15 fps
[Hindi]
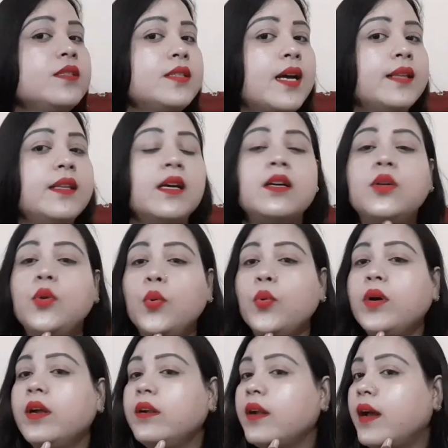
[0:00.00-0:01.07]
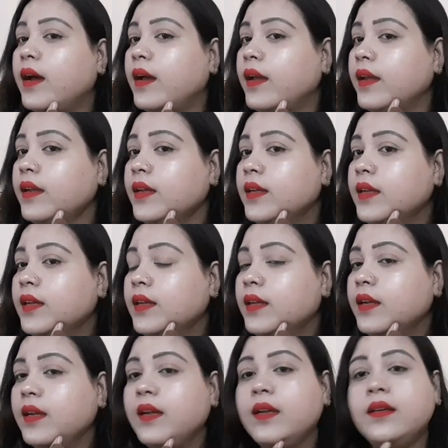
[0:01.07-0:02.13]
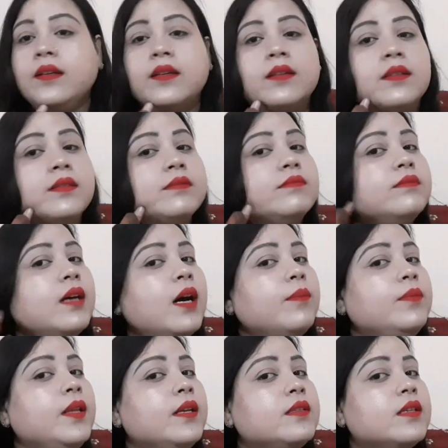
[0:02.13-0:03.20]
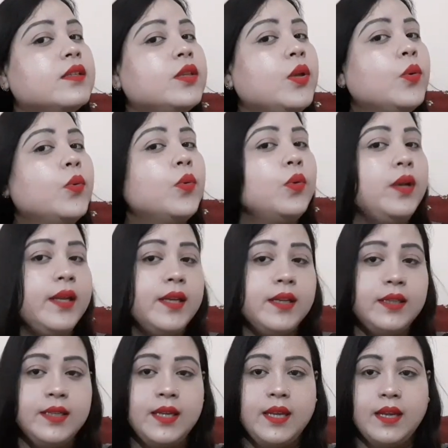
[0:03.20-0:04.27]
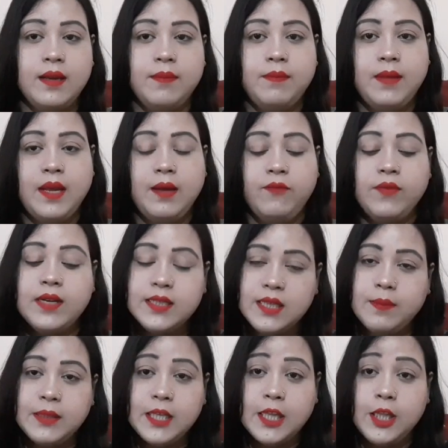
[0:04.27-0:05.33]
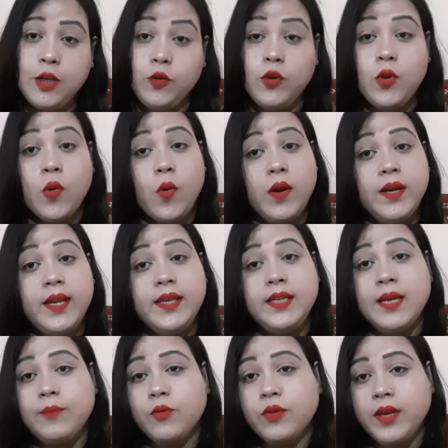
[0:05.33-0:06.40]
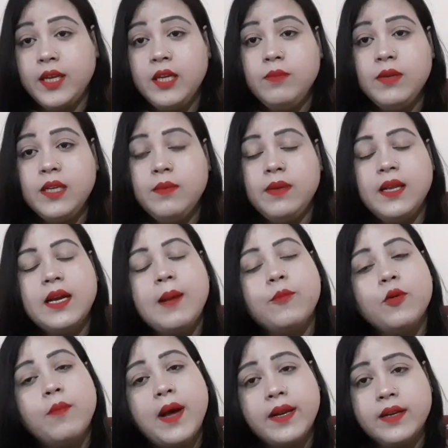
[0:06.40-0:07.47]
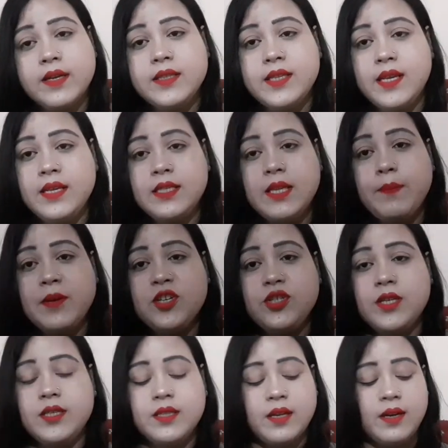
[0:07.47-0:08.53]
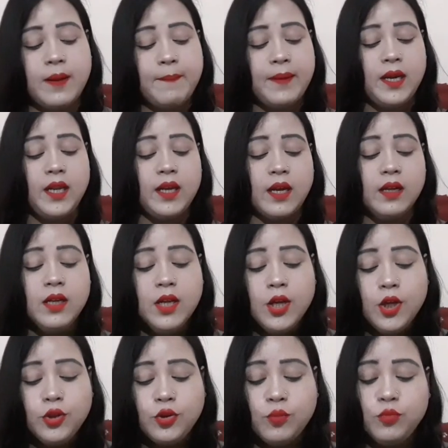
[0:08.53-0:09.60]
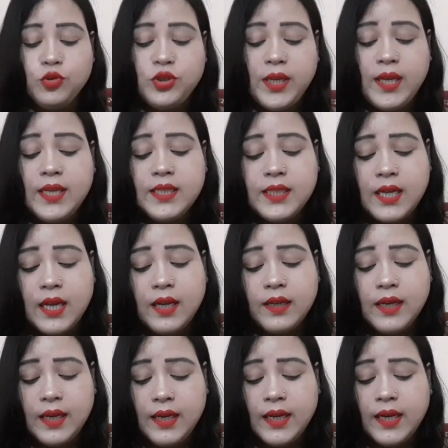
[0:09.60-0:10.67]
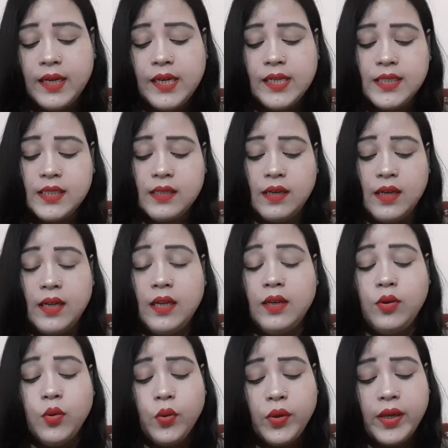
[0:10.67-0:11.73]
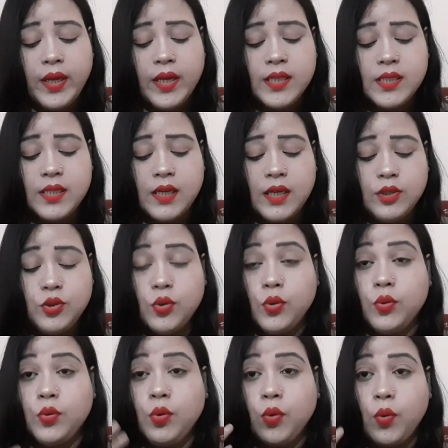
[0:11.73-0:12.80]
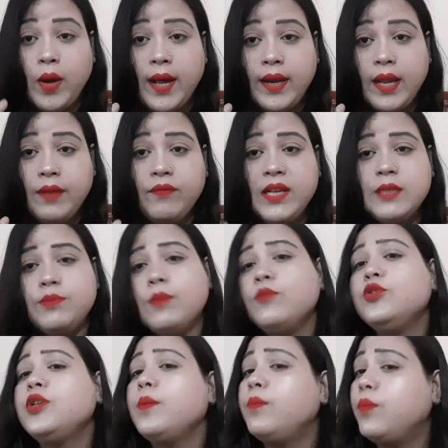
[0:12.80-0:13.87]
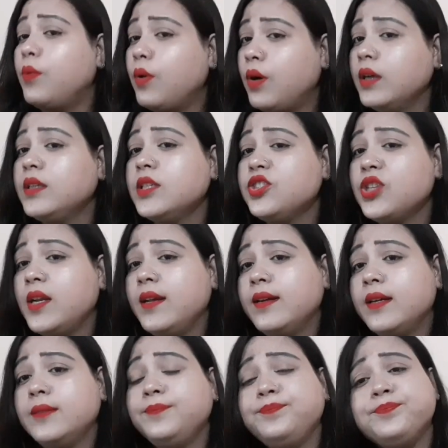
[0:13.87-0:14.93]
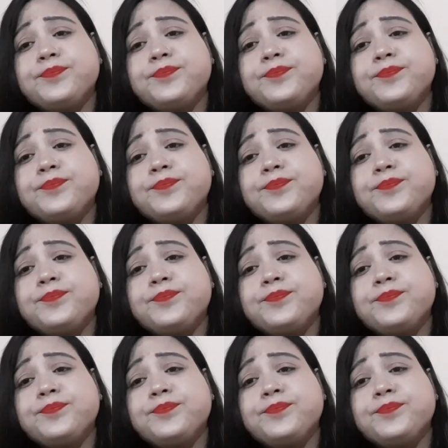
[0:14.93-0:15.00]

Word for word: ज़्यादा ग्लो कर रहा है एंड uh, आप देख सकते हो लेकिन ये मैं फिर से बता दे रही हूँ कि ऑनलाइन ये आपको कहीं भी नहीं मिलेगा आपको मार्केट से ही से परचेज़ करना पड़ेगा तो मुझे इसका कलर इसका लुक इसका जो ग्लो आ रहा है फेस पे मुझे बहुत अच्छा लगा